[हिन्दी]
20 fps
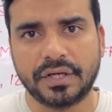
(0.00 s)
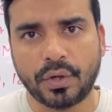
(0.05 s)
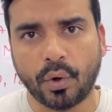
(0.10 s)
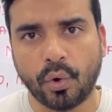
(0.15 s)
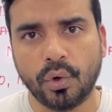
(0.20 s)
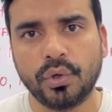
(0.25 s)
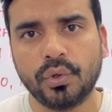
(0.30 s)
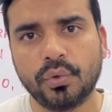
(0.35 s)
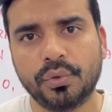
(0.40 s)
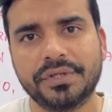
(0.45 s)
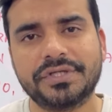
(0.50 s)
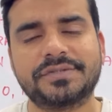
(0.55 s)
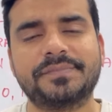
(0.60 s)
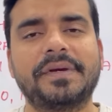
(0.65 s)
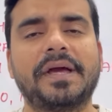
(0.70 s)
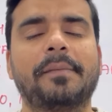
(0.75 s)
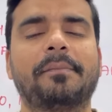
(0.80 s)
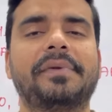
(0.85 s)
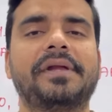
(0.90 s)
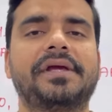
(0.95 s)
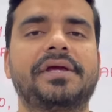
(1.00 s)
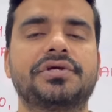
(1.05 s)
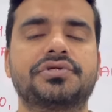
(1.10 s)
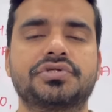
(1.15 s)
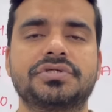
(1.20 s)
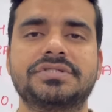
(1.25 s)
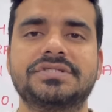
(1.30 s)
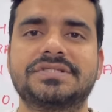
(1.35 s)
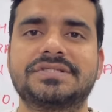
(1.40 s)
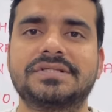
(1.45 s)
कौन लोग इसमें
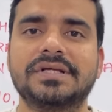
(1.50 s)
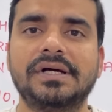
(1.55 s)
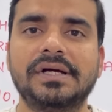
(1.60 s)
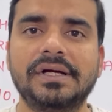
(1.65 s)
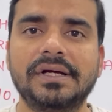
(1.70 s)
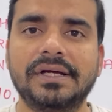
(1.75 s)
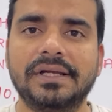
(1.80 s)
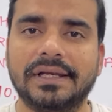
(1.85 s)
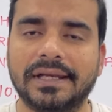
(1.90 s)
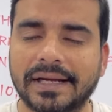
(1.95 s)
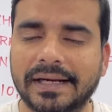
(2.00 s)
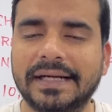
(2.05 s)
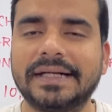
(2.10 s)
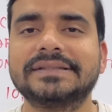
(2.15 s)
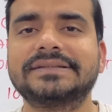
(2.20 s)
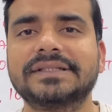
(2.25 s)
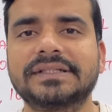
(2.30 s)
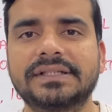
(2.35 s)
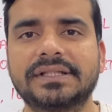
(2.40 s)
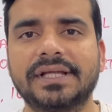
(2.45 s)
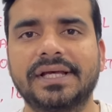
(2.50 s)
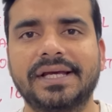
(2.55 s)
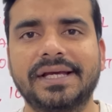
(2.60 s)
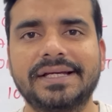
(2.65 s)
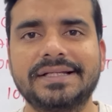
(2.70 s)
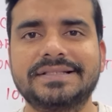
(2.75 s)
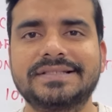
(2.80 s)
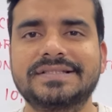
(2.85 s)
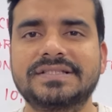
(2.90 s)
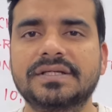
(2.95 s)
एप्लीकेशन लगा सकते
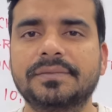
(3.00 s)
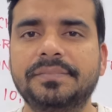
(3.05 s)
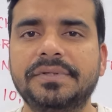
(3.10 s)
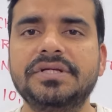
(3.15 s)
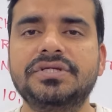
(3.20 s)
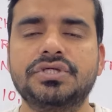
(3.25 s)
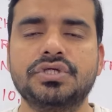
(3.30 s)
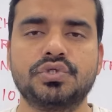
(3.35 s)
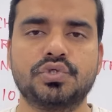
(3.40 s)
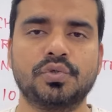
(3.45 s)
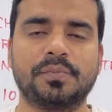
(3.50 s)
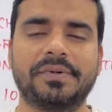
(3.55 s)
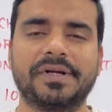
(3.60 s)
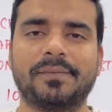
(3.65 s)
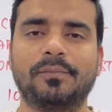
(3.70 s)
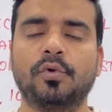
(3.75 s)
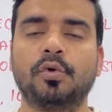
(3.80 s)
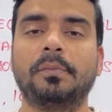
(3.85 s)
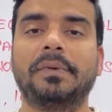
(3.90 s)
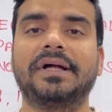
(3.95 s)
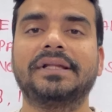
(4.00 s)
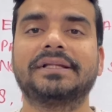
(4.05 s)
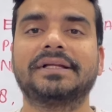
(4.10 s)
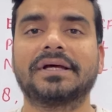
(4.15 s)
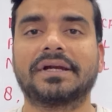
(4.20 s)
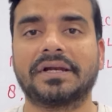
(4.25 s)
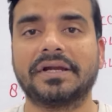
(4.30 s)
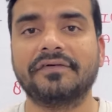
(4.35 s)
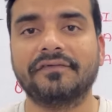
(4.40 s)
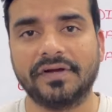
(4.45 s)
हैं सभी चीजों पर हम लोग बात
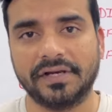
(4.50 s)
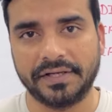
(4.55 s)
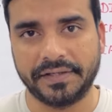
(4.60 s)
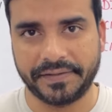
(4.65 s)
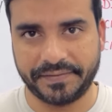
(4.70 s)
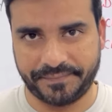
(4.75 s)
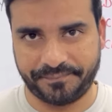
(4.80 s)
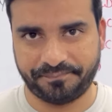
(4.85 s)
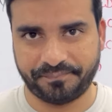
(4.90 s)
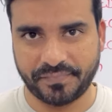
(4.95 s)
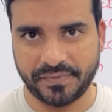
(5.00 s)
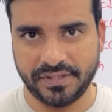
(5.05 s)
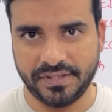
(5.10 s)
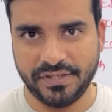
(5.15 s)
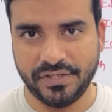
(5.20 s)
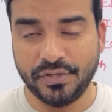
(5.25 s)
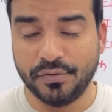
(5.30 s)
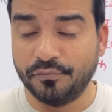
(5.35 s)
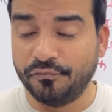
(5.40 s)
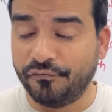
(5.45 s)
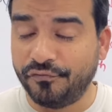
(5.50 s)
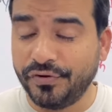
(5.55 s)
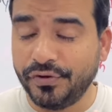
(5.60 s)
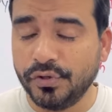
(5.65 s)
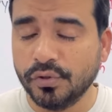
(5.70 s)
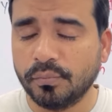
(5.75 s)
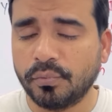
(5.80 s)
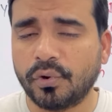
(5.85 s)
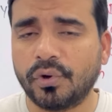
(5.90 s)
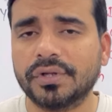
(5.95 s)
करने वाले हैं
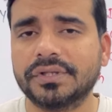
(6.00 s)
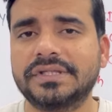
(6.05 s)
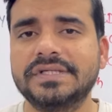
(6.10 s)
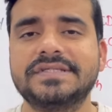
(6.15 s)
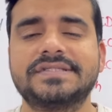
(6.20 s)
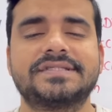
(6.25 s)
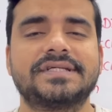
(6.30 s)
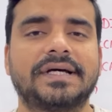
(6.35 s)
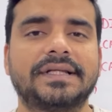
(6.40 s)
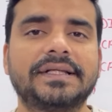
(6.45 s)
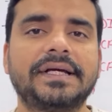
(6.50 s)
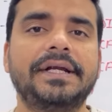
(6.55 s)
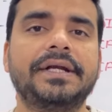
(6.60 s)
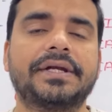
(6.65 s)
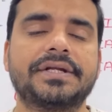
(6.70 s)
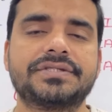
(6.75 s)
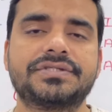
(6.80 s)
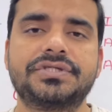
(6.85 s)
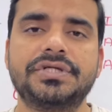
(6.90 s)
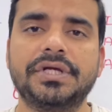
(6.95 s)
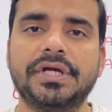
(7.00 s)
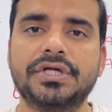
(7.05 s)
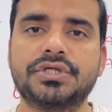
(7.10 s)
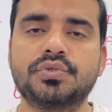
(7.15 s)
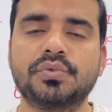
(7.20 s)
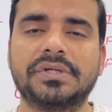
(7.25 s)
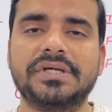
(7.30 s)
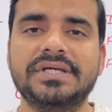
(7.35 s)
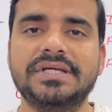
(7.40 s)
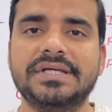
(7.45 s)
वीडियो बहुत ही ज्यादा इंटरेस्टिंग है
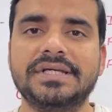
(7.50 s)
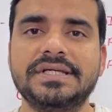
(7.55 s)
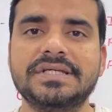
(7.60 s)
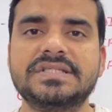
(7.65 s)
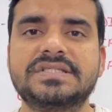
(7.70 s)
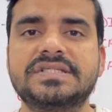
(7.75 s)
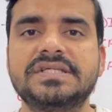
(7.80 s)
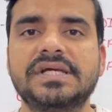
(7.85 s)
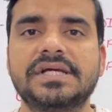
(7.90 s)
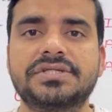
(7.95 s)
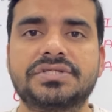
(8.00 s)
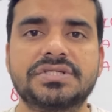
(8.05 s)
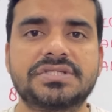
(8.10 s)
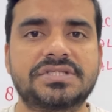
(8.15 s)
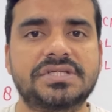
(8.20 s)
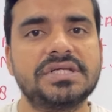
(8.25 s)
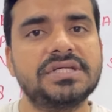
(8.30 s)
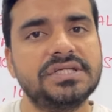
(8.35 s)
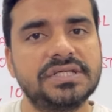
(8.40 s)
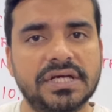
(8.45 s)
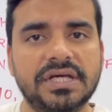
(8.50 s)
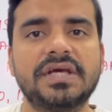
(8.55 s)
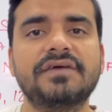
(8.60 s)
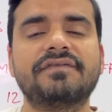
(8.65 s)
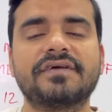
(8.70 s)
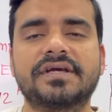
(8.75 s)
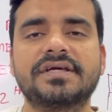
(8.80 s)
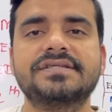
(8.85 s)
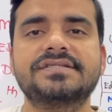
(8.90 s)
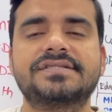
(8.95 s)
क्योंकि ईसीएचएस e की यही
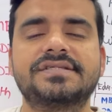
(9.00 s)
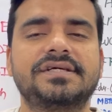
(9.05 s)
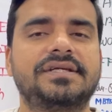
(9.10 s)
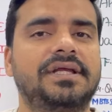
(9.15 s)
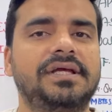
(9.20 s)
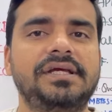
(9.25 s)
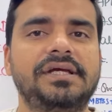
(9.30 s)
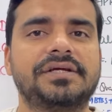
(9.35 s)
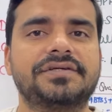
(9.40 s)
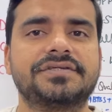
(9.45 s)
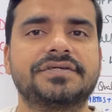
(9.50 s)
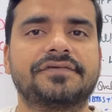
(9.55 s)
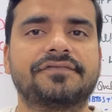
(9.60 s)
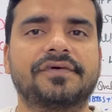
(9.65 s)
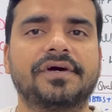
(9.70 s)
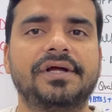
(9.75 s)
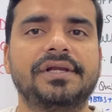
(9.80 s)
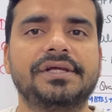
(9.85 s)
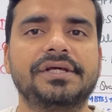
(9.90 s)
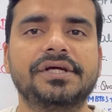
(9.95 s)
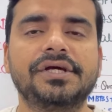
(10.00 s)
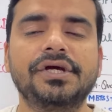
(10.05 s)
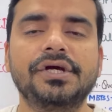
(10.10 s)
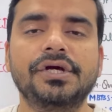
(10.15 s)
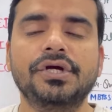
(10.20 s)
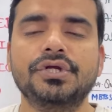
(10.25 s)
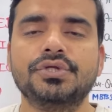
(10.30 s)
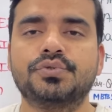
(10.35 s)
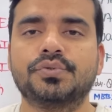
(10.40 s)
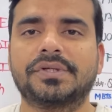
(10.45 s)
वैकेंसी नहीं है सिर्फ खाली
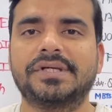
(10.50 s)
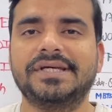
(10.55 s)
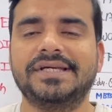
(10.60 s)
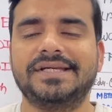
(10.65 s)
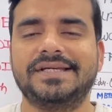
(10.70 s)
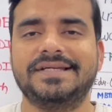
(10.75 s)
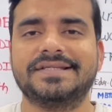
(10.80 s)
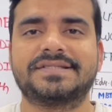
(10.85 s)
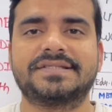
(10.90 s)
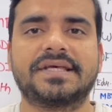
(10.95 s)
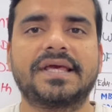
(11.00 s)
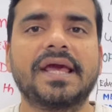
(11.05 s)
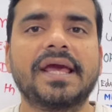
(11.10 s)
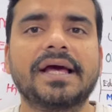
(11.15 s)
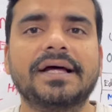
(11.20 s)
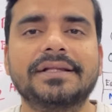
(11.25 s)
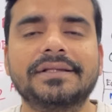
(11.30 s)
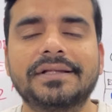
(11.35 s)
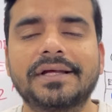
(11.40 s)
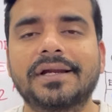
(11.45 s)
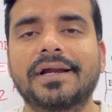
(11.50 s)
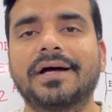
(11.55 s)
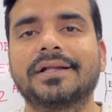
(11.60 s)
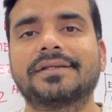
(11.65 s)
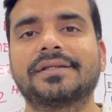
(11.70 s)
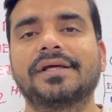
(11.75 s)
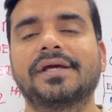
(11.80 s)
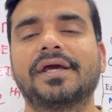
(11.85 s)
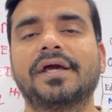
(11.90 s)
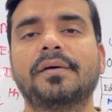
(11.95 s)
क्योंकि इसके अंदर
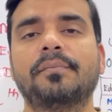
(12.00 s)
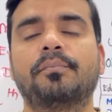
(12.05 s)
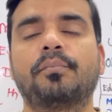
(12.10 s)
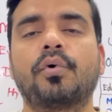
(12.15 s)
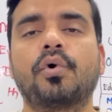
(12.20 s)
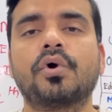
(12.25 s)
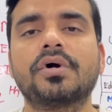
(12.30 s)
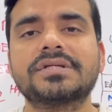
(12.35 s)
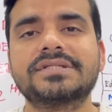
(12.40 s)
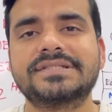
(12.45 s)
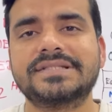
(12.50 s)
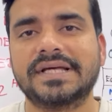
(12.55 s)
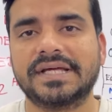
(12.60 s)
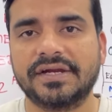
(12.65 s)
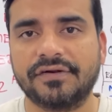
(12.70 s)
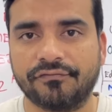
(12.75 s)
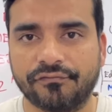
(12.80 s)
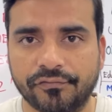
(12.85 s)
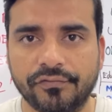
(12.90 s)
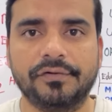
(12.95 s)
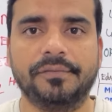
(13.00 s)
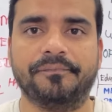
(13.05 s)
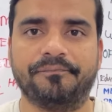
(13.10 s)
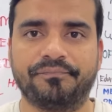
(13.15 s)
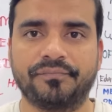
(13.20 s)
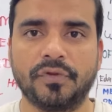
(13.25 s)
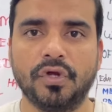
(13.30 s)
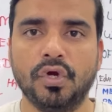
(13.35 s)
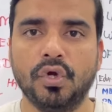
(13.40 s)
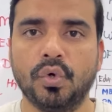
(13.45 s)
आते हैं बहुत सारे फॉर्म
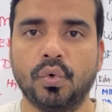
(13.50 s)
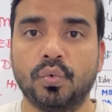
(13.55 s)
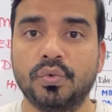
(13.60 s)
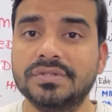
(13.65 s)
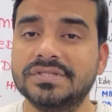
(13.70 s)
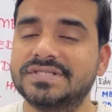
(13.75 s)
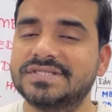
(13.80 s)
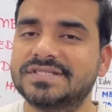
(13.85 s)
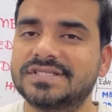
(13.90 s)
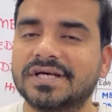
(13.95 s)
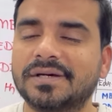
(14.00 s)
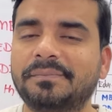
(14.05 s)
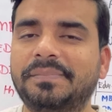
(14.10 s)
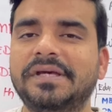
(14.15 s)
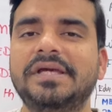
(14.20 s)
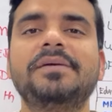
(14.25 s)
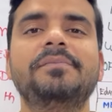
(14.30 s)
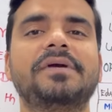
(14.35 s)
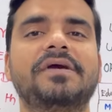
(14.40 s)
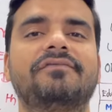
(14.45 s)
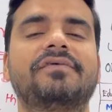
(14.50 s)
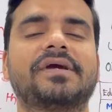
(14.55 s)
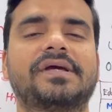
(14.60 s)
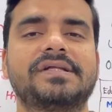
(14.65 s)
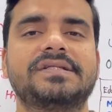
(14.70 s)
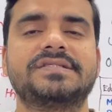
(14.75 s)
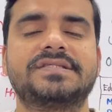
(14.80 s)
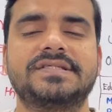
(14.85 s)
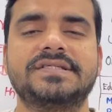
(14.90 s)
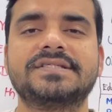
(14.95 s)
उन सभी में
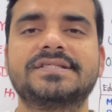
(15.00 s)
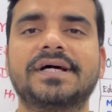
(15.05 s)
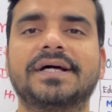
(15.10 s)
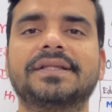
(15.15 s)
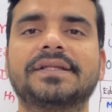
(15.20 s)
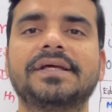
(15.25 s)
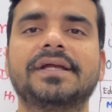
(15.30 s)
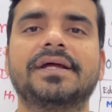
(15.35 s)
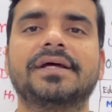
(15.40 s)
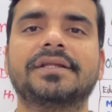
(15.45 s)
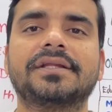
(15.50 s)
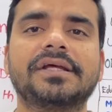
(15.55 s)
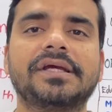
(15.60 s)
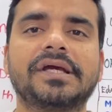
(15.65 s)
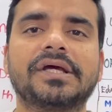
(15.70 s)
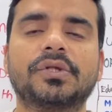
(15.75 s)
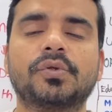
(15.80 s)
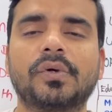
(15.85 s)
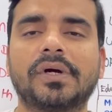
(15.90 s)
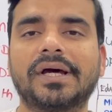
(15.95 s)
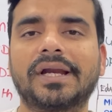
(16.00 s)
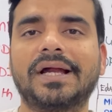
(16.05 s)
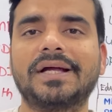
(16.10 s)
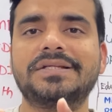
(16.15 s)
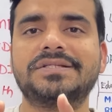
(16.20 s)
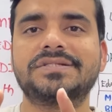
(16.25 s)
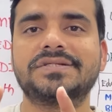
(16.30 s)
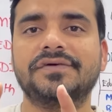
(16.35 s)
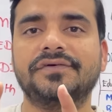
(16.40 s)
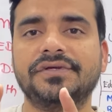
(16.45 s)
वैकेंसीज आती रहती हैं तो अगर
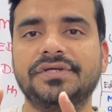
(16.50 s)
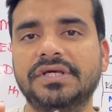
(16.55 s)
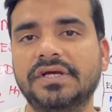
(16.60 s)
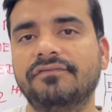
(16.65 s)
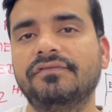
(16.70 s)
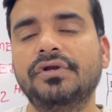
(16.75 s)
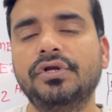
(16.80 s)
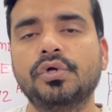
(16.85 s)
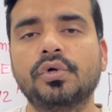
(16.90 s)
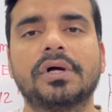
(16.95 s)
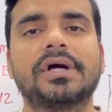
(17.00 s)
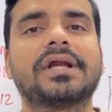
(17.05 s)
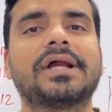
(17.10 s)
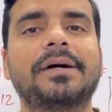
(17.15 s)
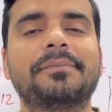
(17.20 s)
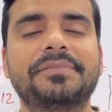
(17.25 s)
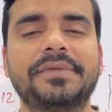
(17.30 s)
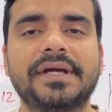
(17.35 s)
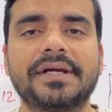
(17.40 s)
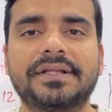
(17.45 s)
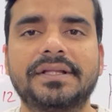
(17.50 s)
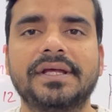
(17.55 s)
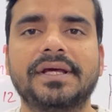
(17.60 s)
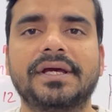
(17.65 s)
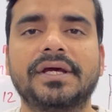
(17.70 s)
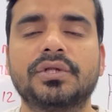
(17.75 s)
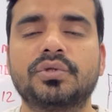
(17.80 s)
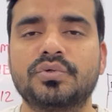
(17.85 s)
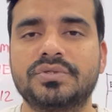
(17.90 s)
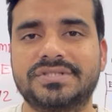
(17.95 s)
आज ये वीडियो अगर आप देखते
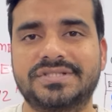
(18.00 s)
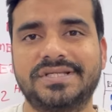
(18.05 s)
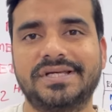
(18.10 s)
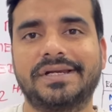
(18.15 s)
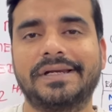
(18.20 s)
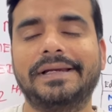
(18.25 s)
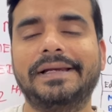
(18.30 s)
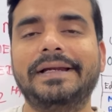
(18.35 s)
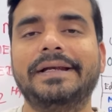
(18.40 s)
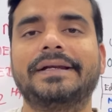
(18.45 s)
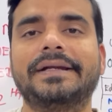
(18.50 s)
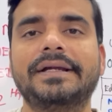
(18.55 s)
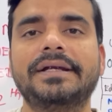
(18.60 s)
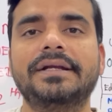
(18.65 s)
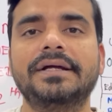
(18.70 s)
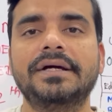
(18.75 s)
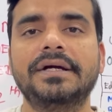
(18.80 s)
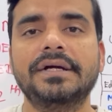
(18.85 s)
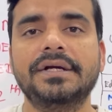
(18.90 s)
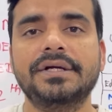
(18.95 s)
हैं तो इससे रिलेटेड